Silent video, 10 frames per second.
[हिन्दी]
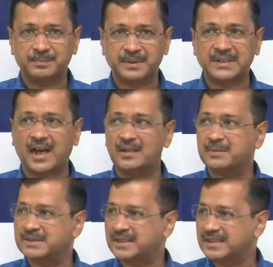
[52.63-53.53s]

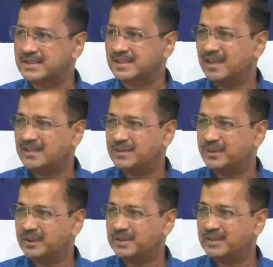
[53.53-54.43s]
प्रधानमंत्री जी
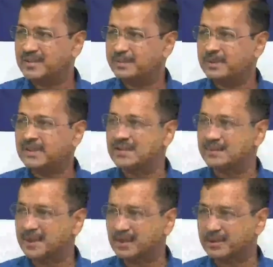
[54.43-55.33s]
खासतौर एक तरह से पिता
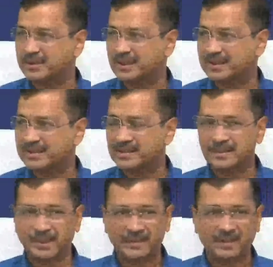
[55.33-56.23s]
समान होते हैं
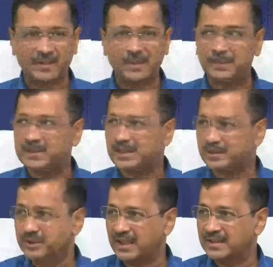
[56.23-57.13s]
जैसे परिवार में पिता
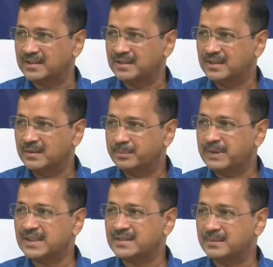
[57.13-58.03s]
होता है
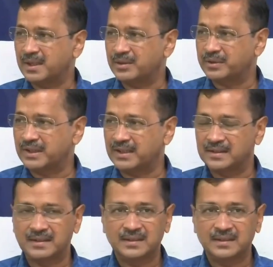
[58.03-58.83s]
पिता समान होते हैं